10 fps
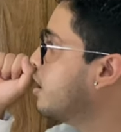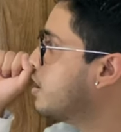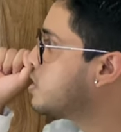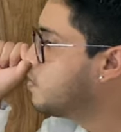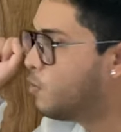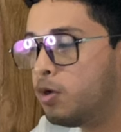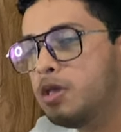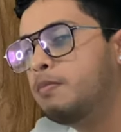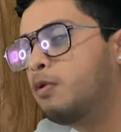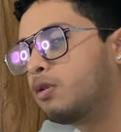es muy
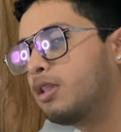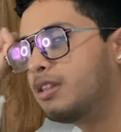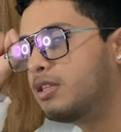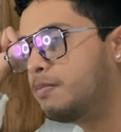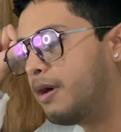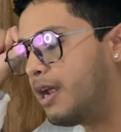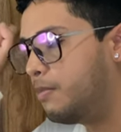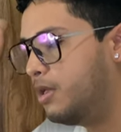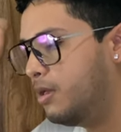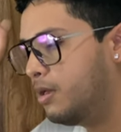importante para
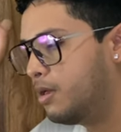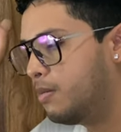mí